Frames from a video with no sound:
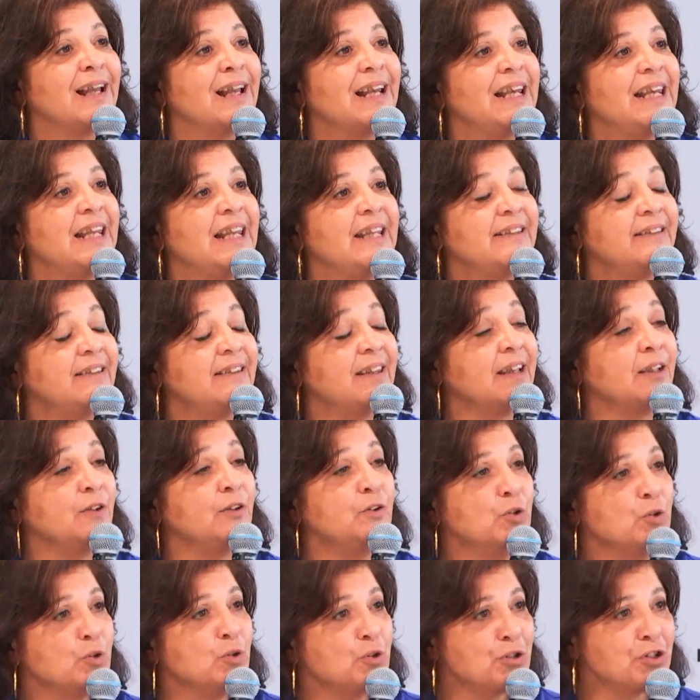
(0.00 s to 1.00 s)
Les
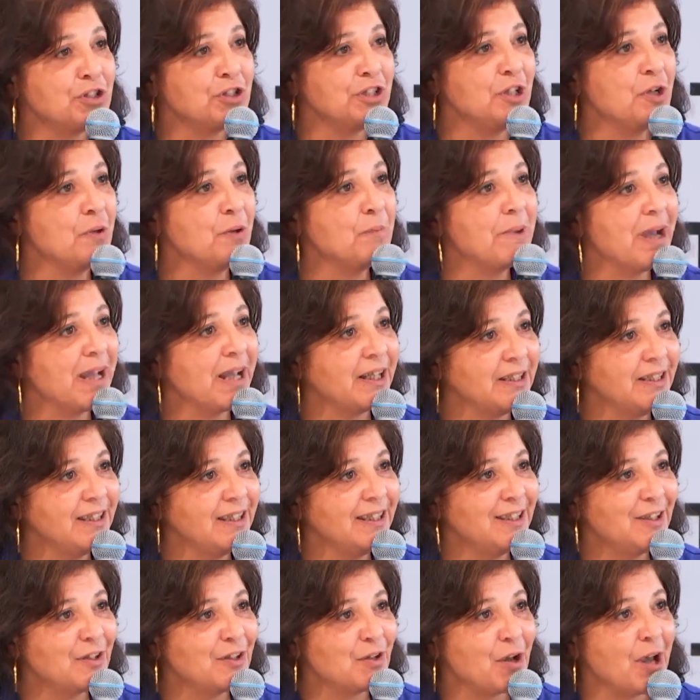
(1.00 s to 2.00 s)
technologies
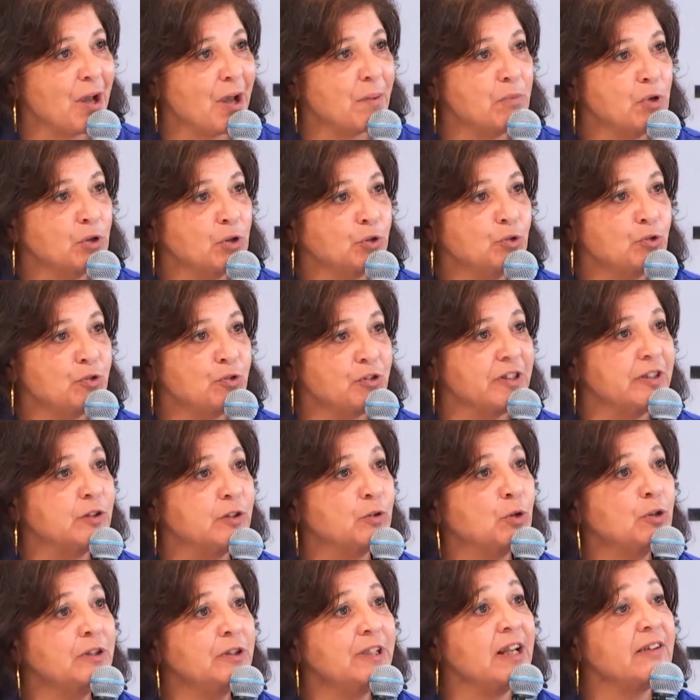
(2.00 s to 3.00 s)
embarquées euh, à bord de ces
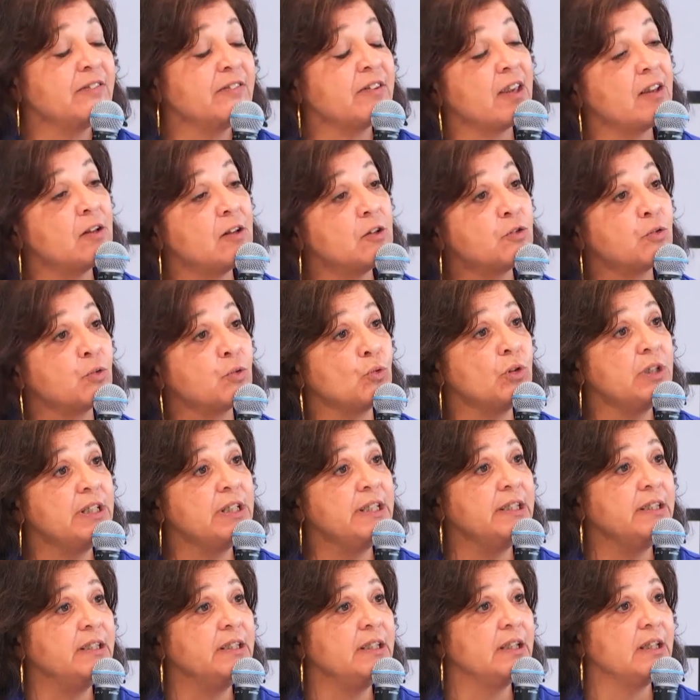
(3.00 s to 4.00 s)
drones, est-ce qu'elles sont
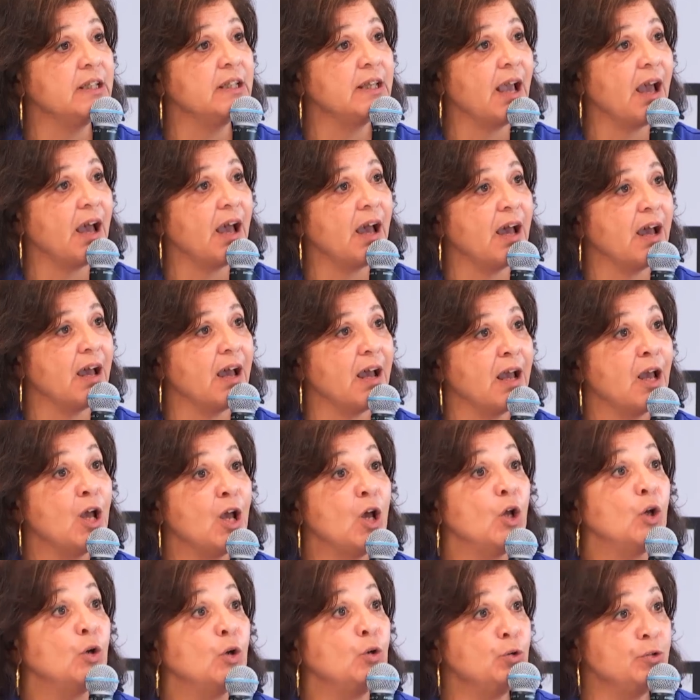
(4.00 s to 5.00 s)
liées à
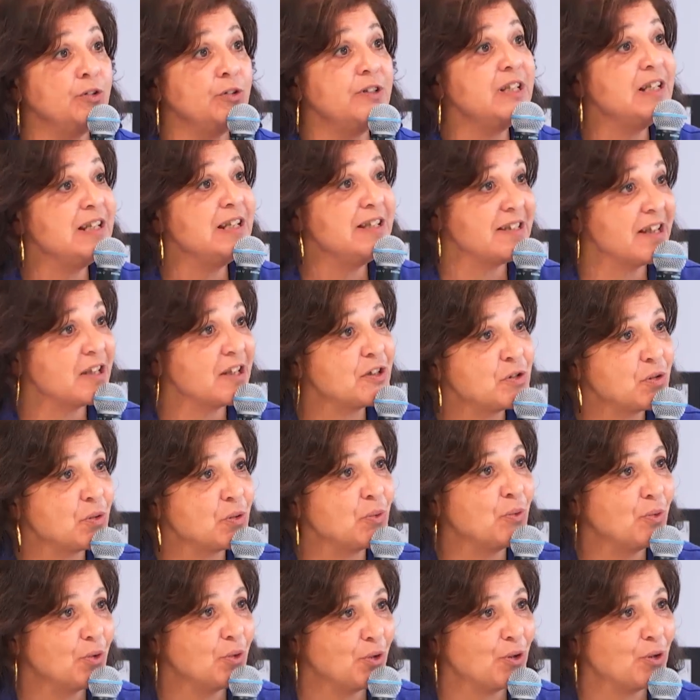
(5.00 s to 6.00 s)

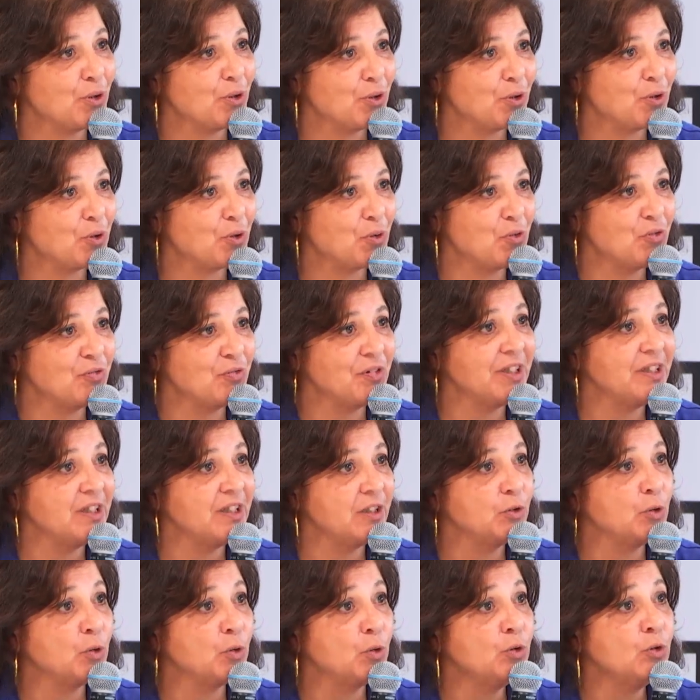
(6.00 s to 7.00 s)
l'utilisation euh, qu'on fait des
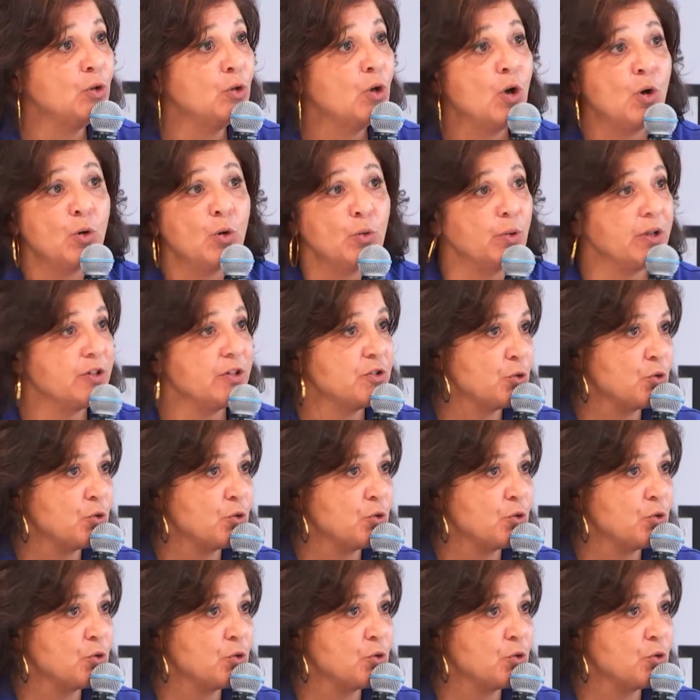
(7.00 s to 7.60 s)
drones ou est-ce